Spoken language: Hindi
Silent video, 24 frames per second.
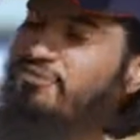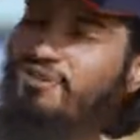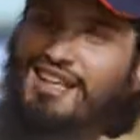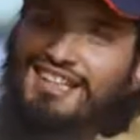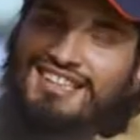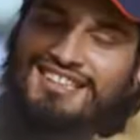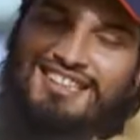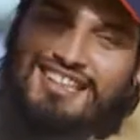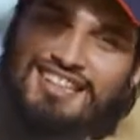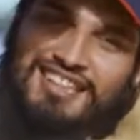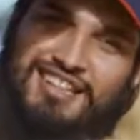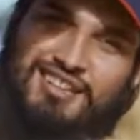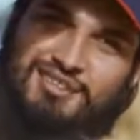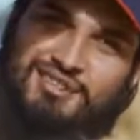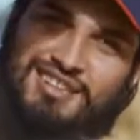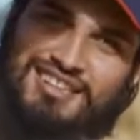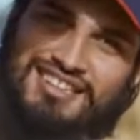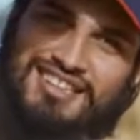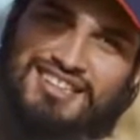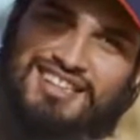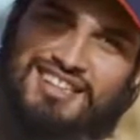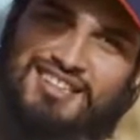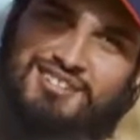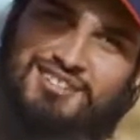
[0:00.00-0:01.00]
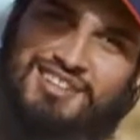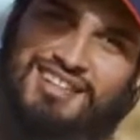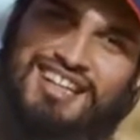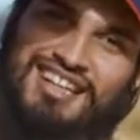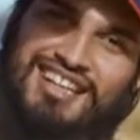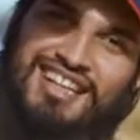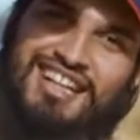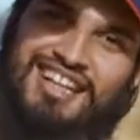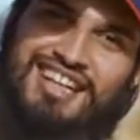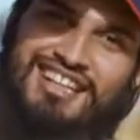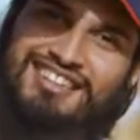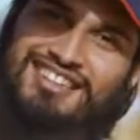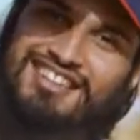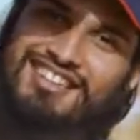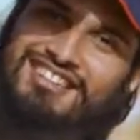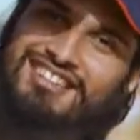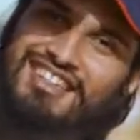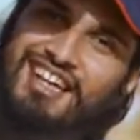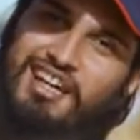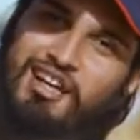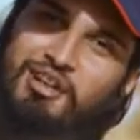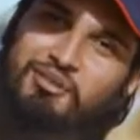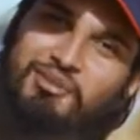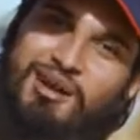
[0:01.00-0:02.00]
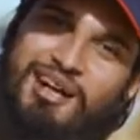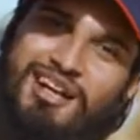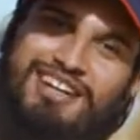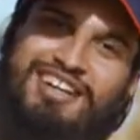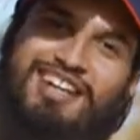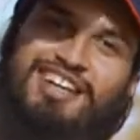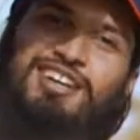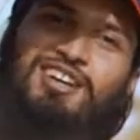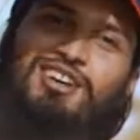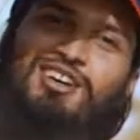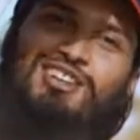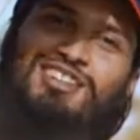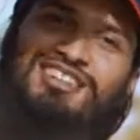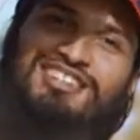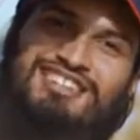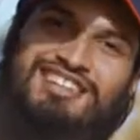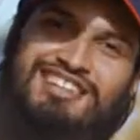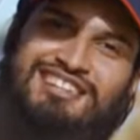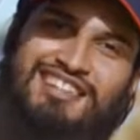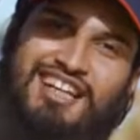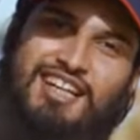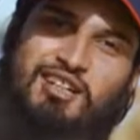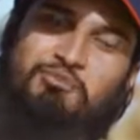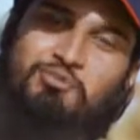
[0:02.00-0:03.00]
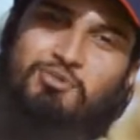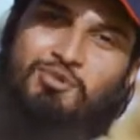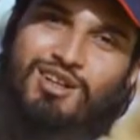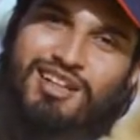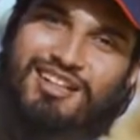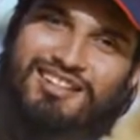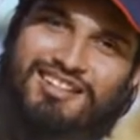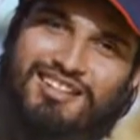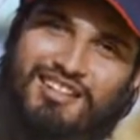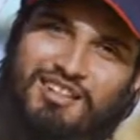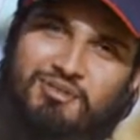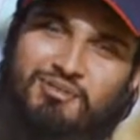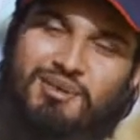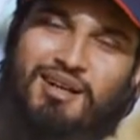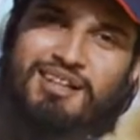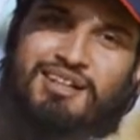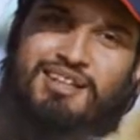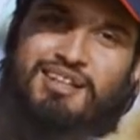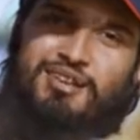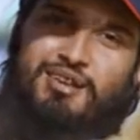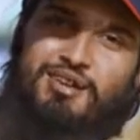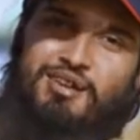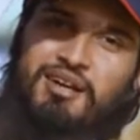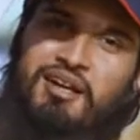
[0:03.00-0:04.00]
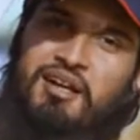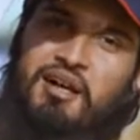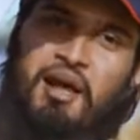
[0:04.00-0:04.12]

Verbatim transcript: माशाल्लाह माशाल्लाह भाई दिल चाह रहा है बैठे ही रहो इसके साथ पूरा दिन ही बैठे रहो